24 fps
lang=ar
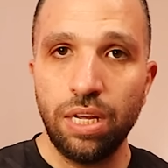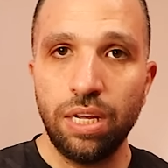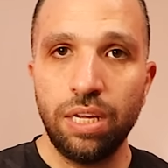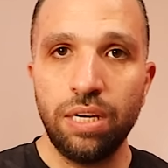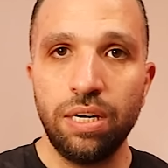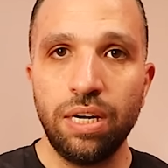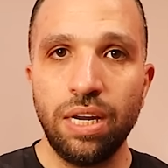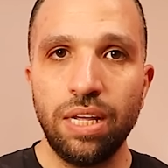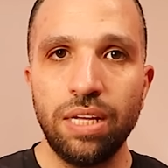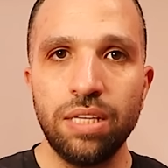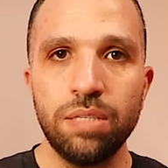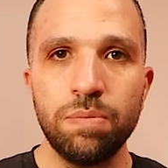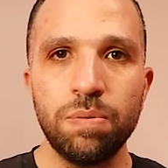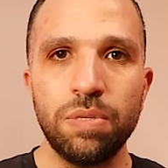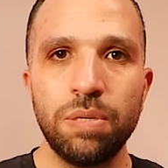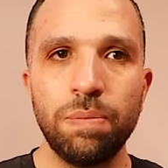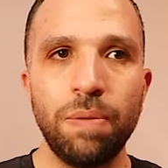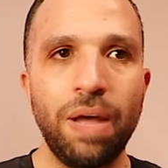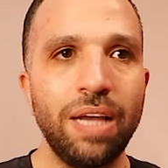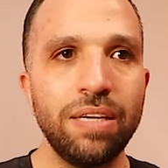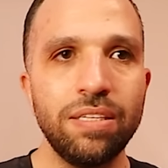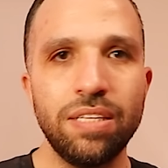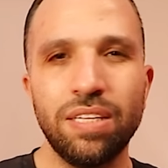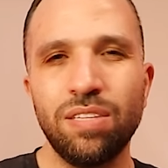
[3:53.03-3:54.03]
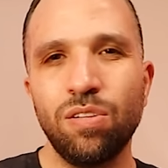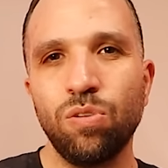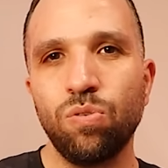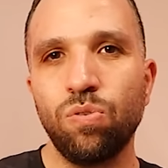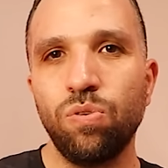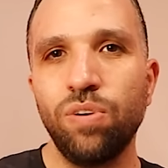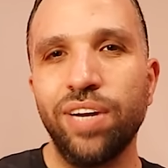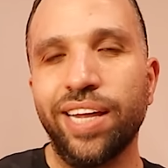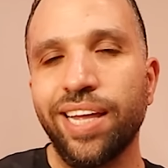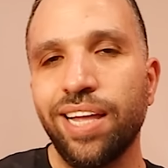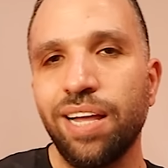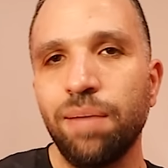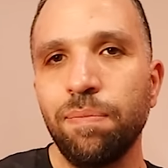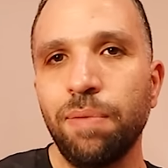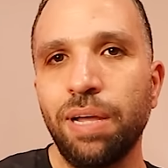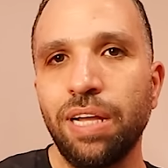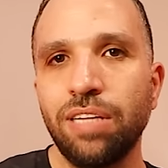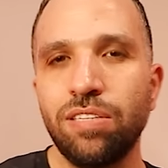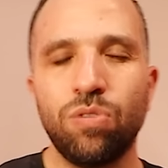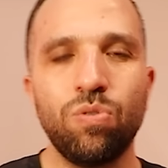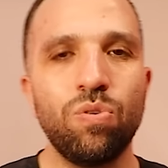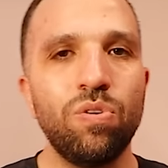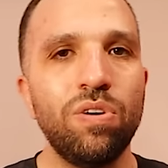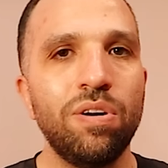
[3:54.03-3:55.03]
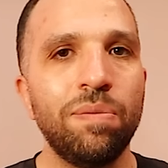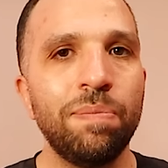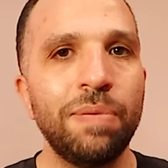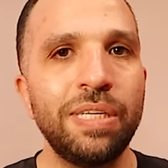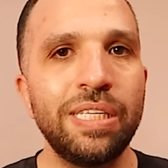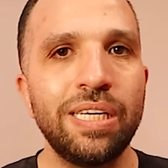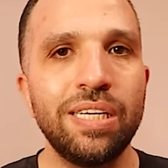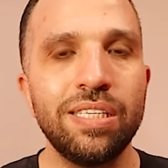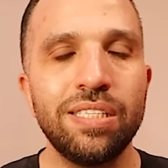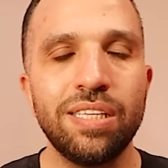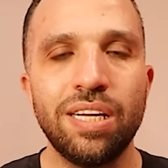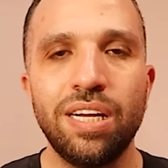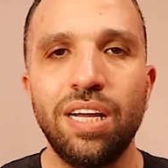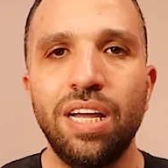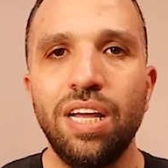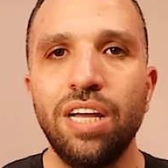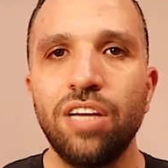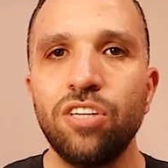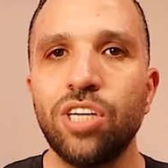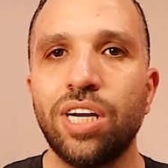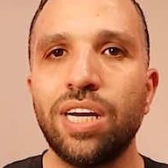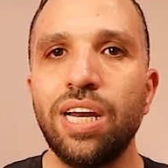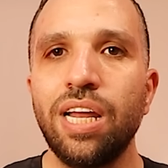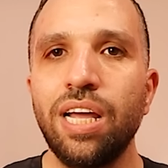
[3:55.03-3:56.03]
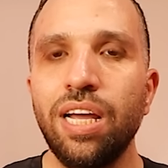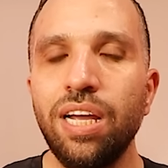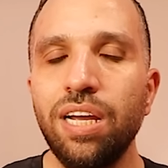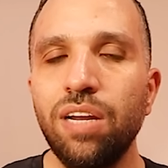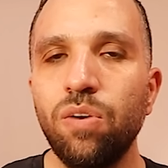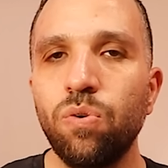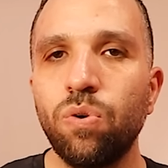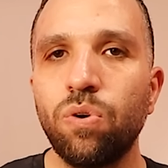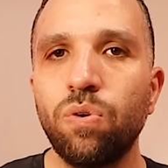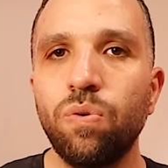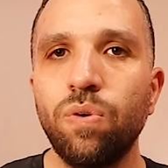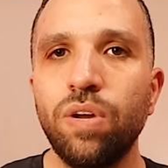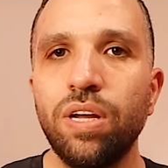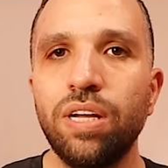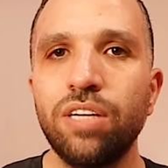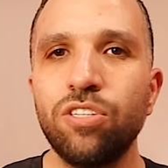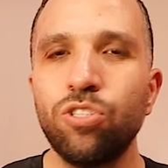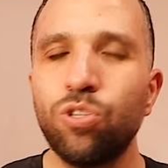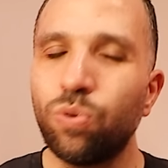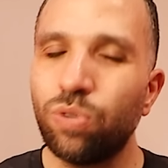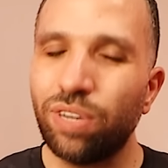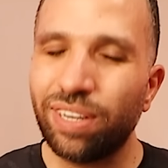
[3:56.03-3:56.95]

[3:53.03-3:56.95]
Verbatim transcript: الناس بتبقى عايزه تدخل الجامعه تدخل المدرسه شكلها حلو كوي...